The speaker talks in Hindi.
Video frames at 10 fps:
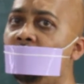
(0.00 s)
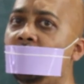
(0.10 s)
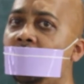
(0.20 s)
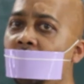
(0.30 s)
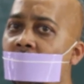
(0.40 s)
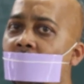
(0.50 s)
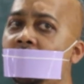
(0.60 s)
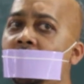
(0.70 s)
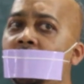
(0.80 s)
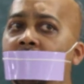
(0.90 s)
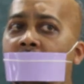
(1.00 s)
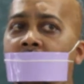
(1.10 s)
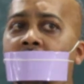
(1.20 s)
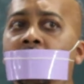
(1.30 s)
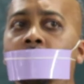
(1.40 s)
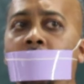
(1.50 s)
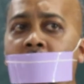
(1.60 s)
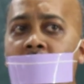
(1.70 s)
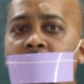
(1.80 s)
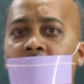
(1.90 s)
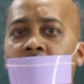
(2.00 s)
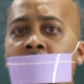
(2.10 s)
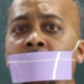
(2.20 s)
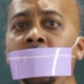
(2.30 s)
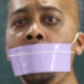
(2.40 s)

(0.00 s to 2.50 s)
फिर कर्नाटक केरल पांडिचेरी